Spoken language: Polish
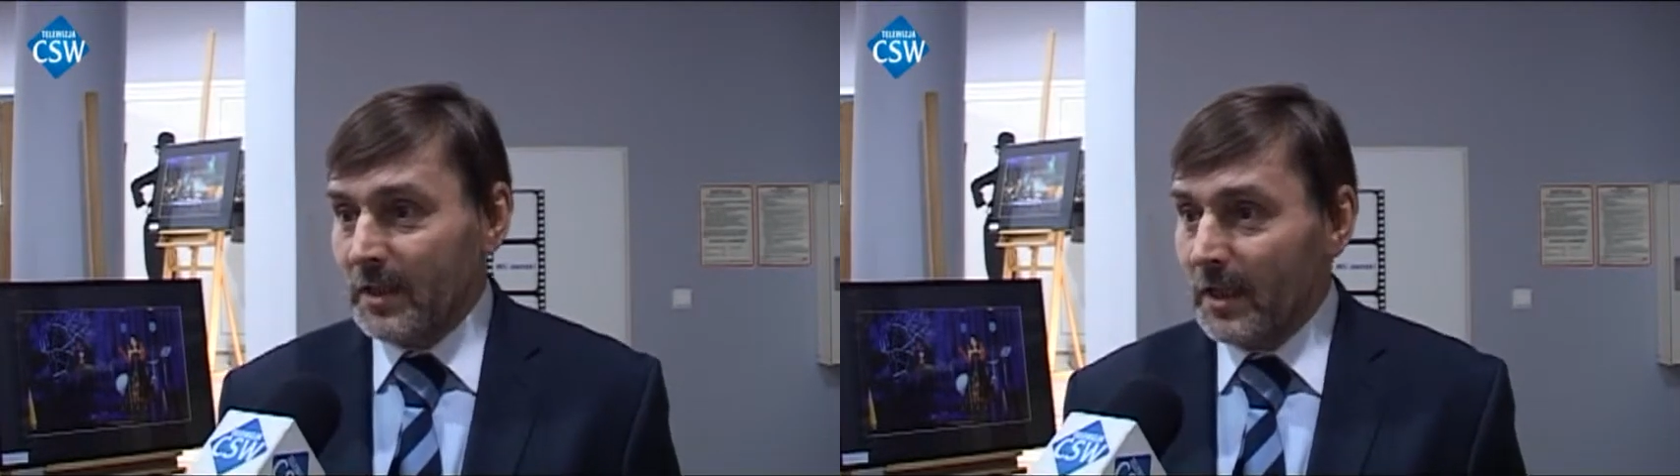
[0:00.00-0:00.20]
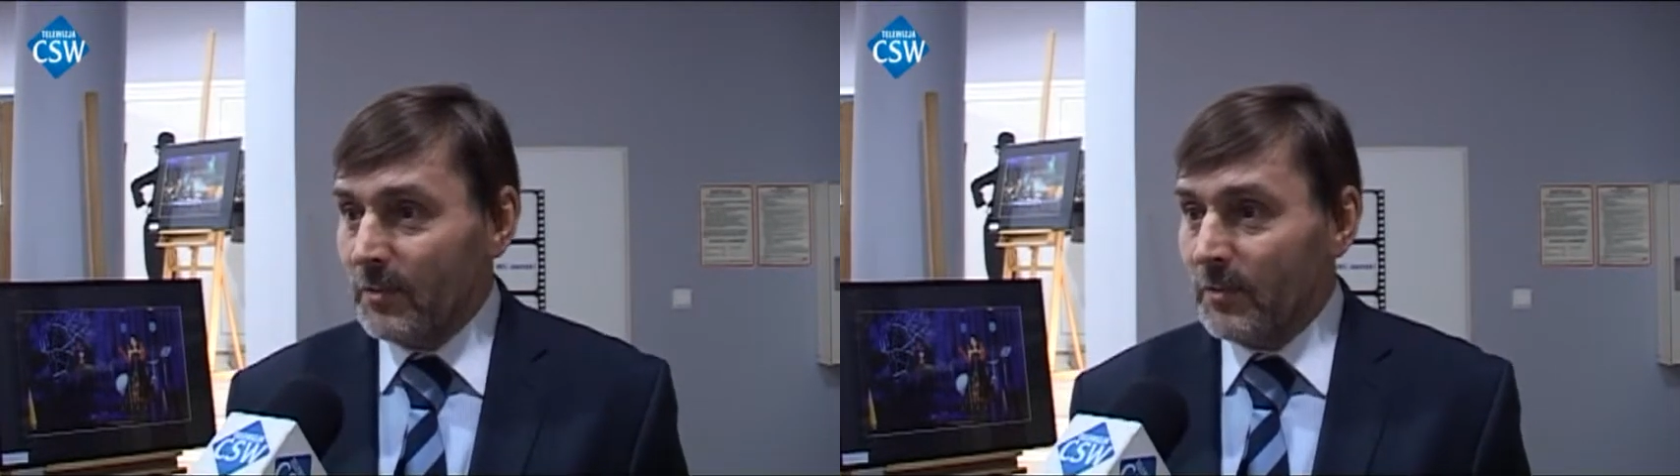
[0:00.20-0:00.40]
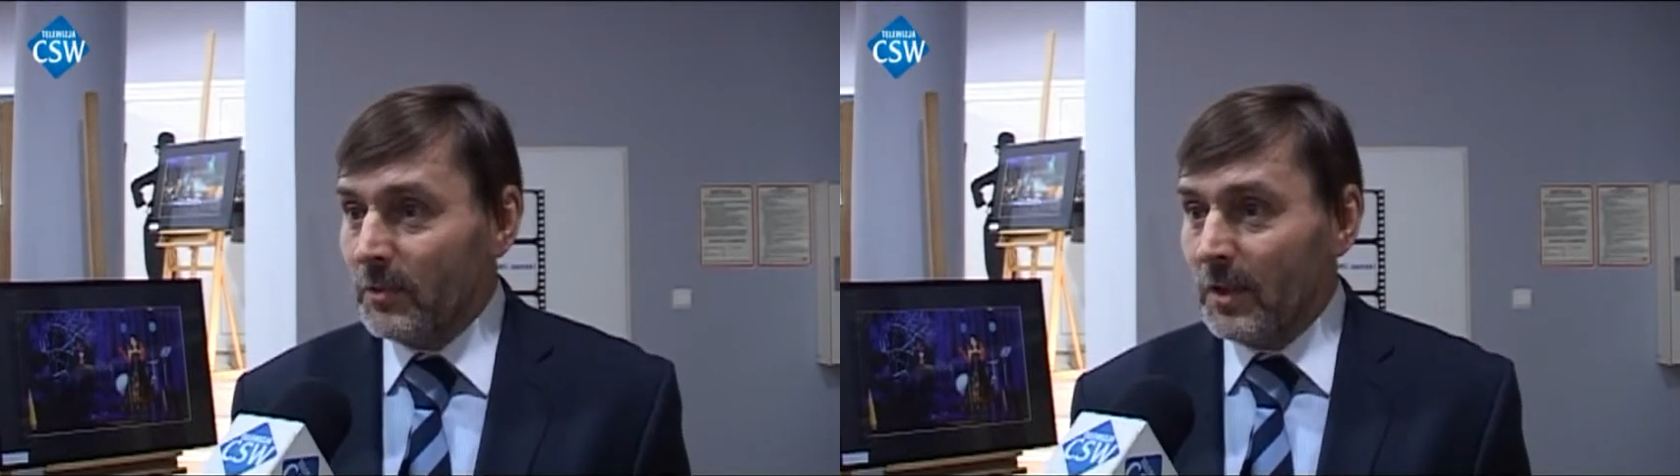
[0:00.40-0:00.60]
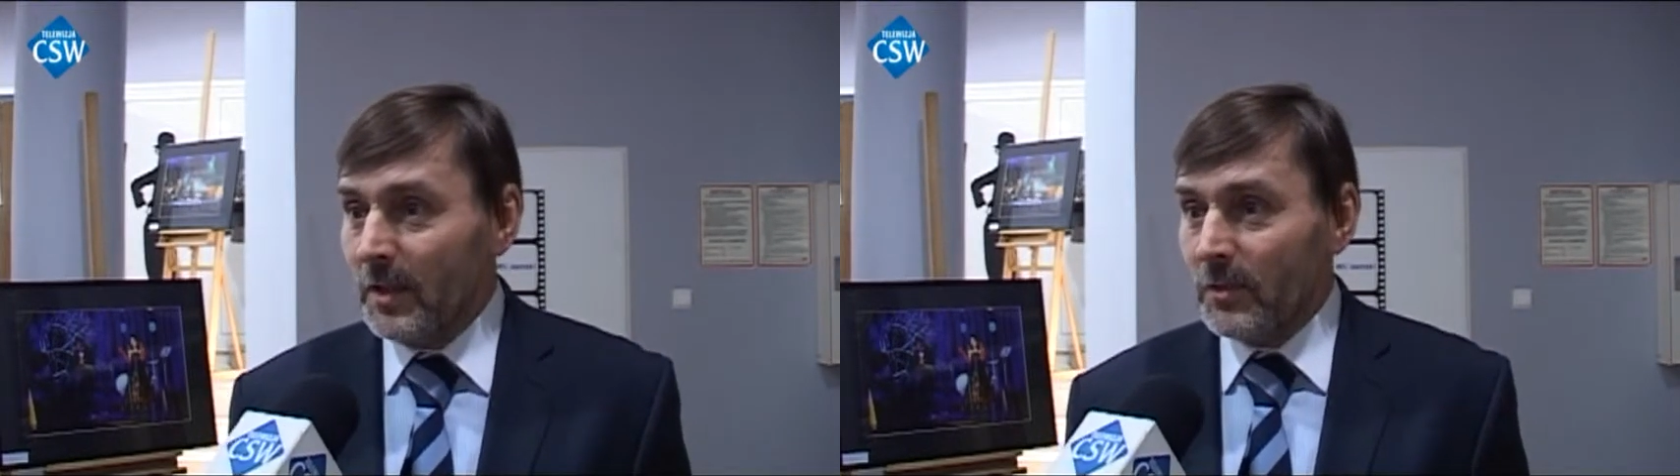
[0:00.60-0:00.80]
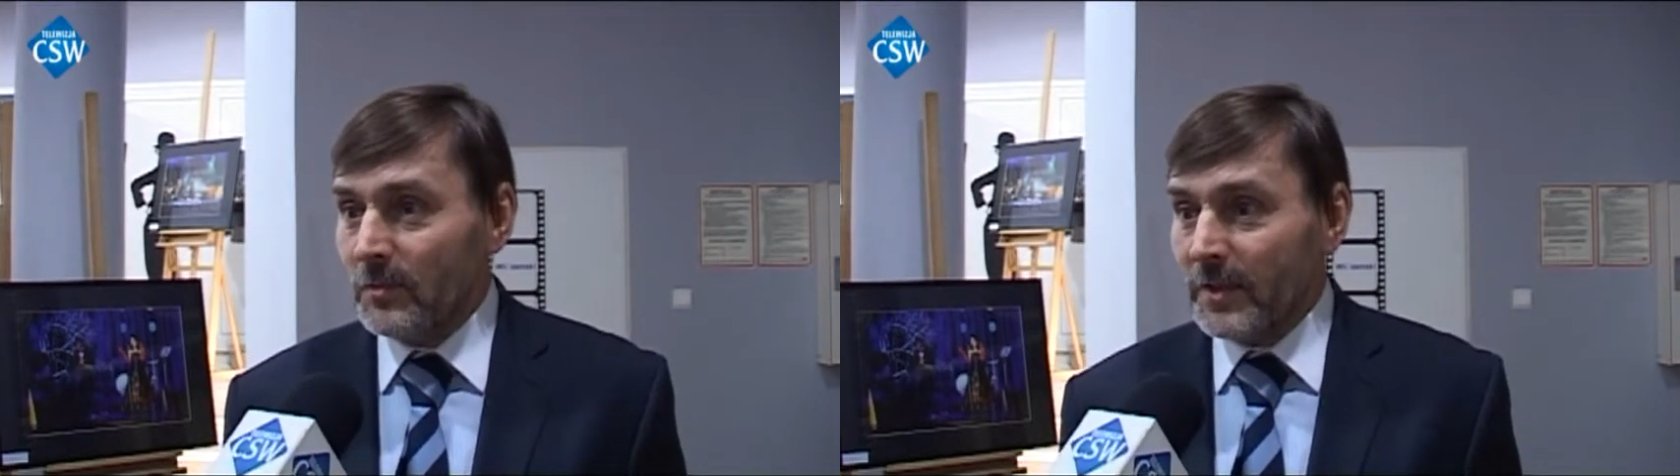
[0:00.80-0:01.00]
tak, bo było
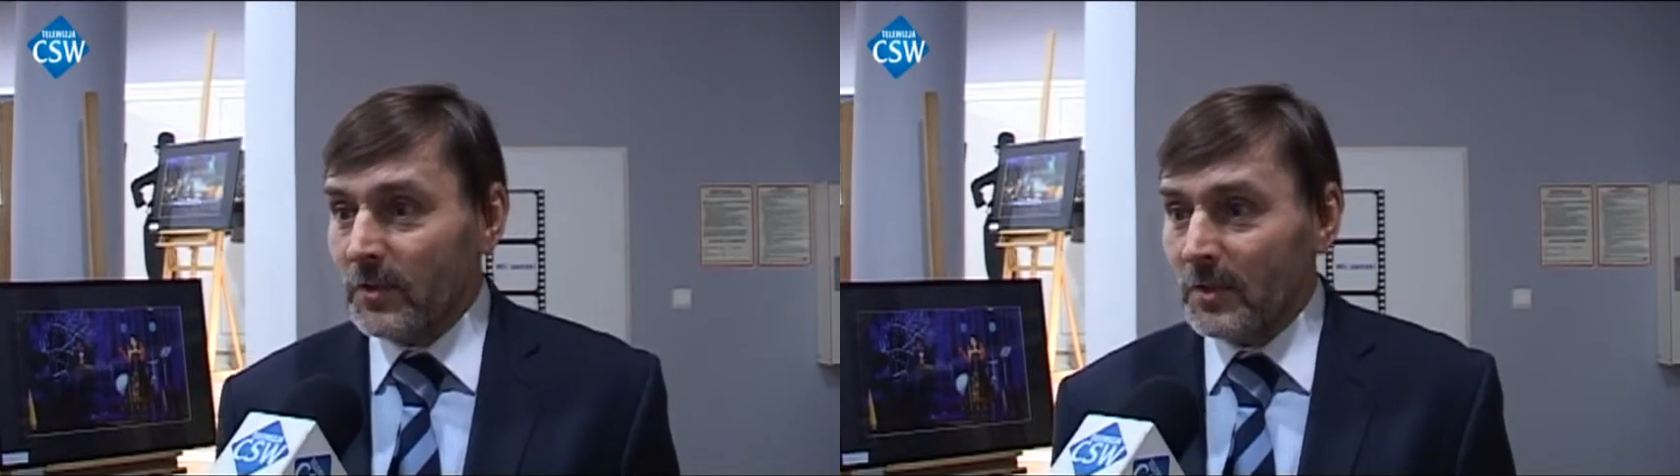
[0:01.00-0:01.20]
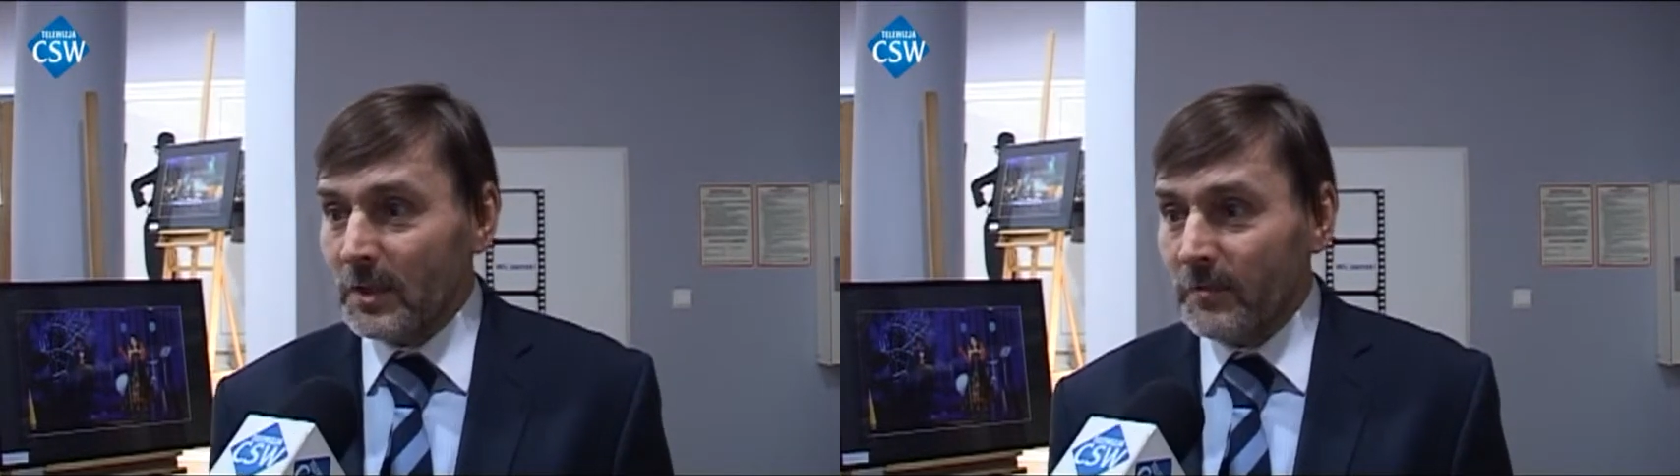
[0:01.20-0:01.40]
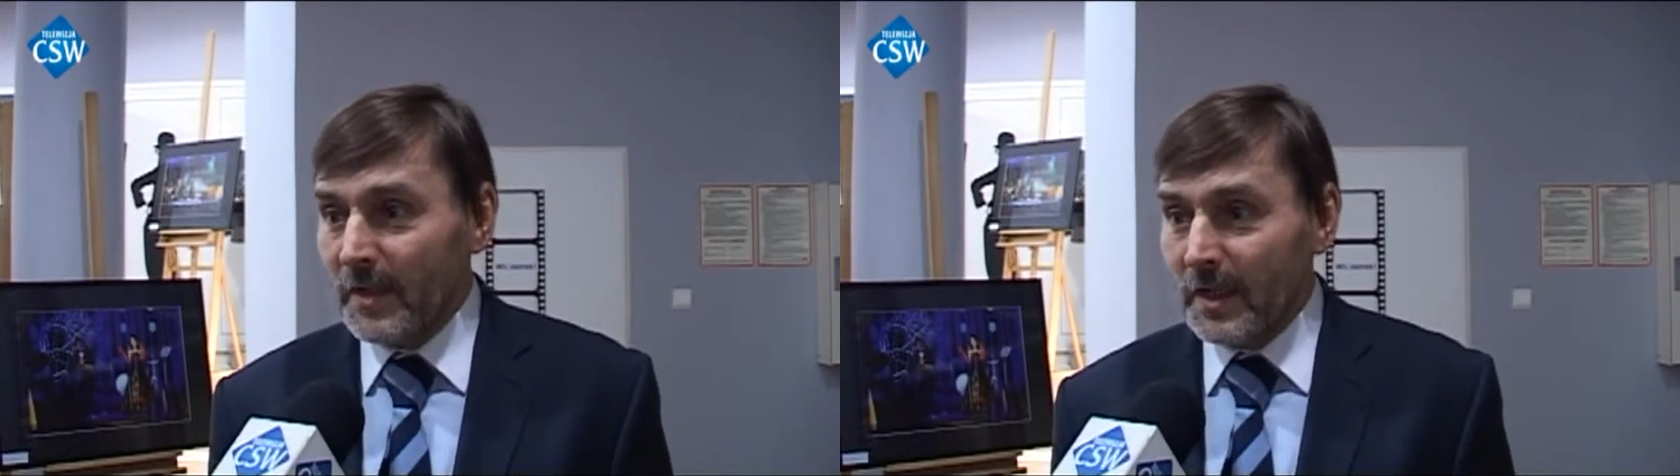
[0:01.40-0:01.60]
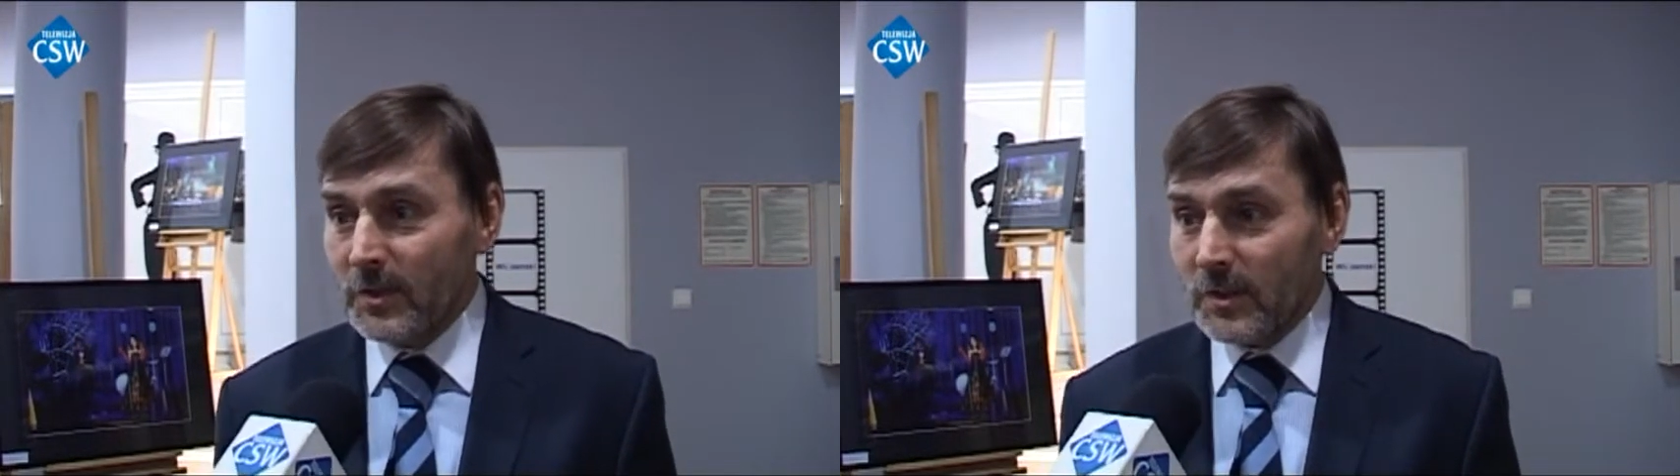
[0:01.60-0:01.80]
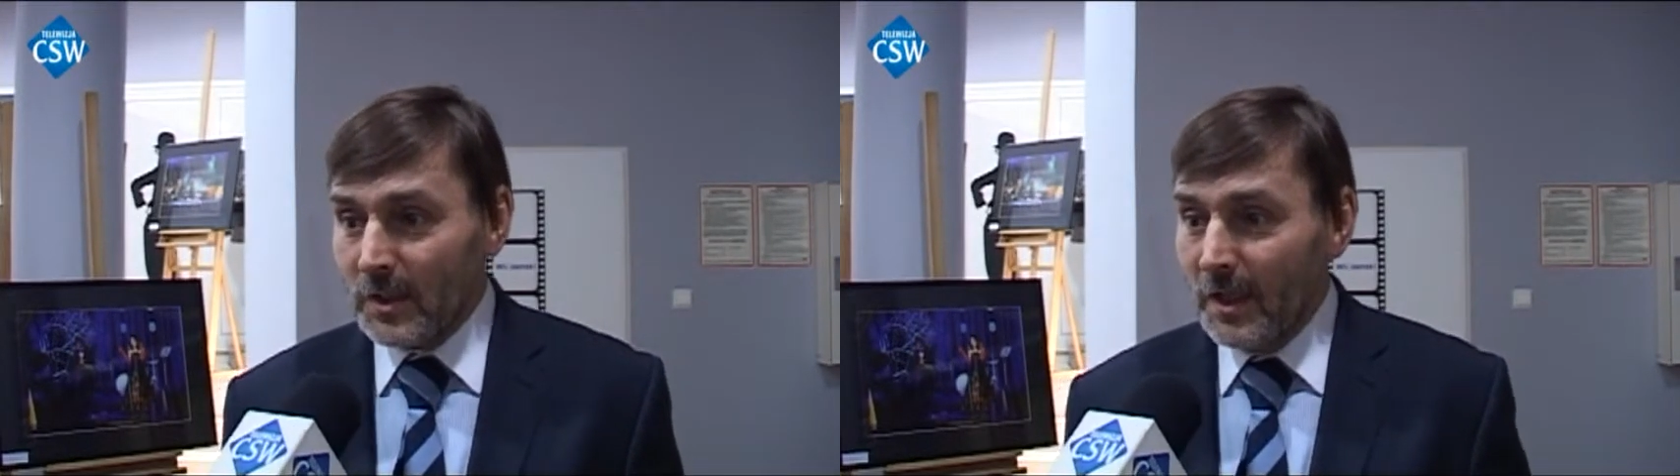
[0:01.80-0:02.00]
Euro
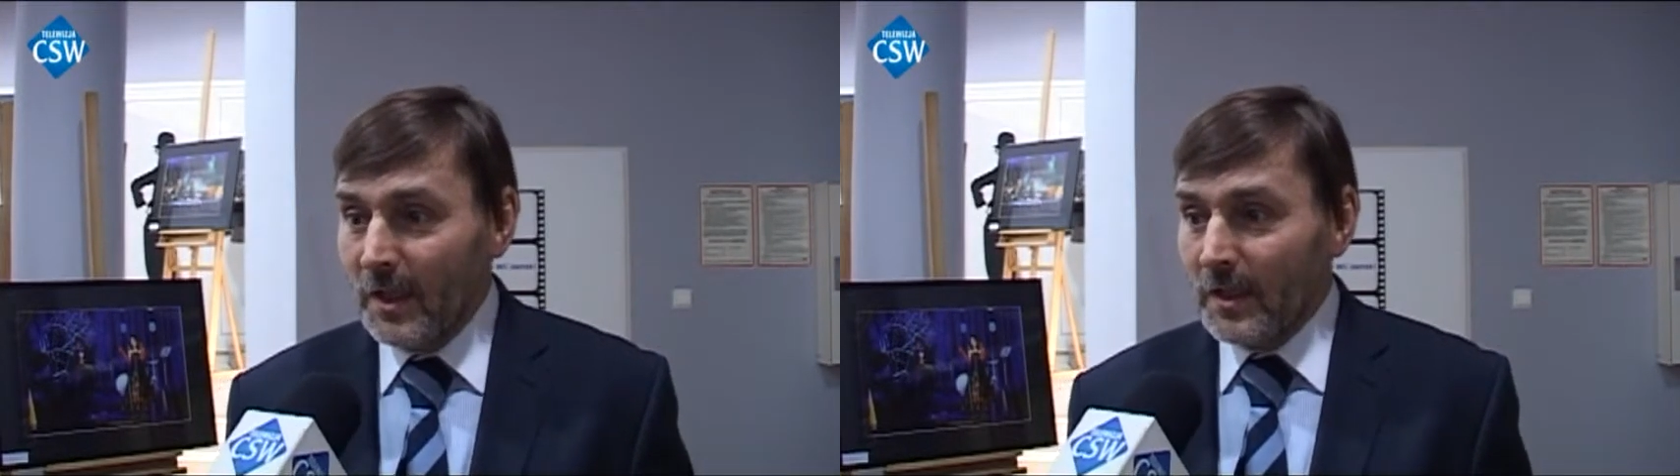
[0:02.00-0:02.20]
2012